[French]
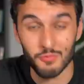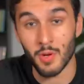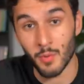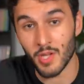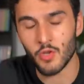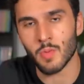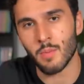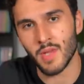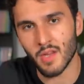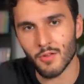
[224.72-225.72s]
Oui oui, tu m'as
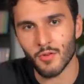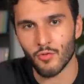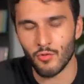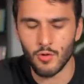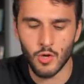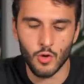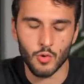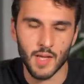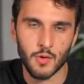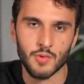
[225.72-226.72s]
bien entendu.
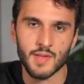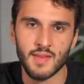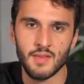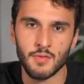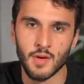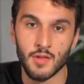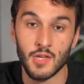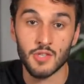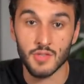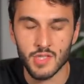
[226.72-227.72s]
On a constaté sur un
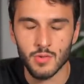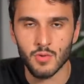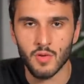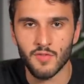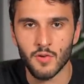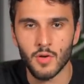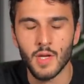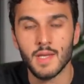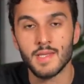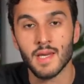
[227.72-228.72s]
échantillon d'enfants
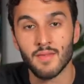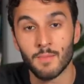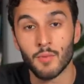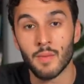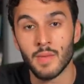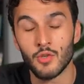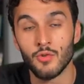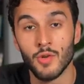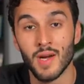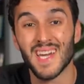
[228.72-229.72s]
qui avait pour habitude
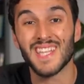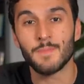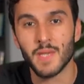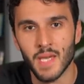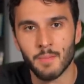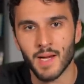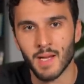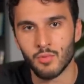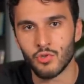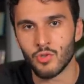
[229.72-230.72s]
de respirer par la
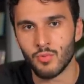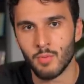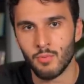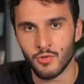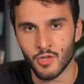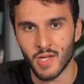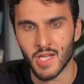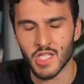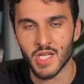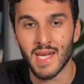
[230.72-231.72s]
bouche depuis le plus jeune âge